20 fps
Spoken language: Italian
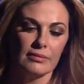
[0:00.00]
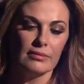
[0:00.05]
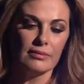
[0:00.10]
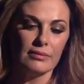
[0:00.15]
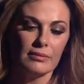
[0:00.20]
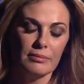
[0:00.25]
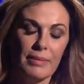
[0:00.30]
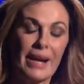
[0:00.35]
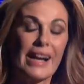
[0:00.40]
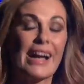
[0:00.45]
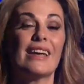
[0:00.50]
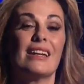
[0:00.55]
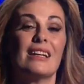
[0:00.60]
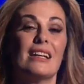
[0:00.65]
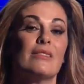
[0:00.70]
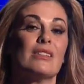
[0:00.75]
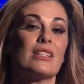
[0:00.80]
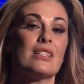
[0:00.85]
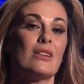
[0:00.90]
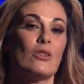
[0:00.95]
Magari
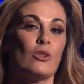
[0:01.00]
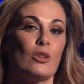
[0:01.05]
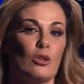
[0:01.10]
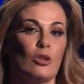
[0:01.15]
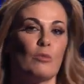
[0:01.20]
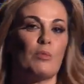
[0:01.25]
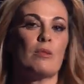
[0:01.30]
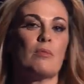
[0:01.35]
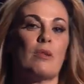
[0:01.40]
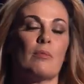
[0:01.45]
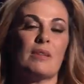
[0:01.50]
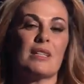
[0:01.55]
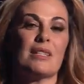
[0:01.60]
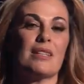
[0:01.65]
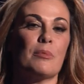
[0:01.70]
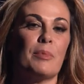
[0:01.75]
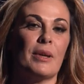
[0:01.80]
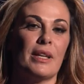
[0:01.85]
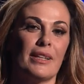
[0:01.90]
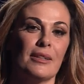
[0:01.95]
l'avessero detto prima a me,
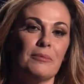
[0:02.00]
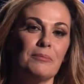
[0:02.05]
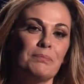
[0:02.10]
sapete?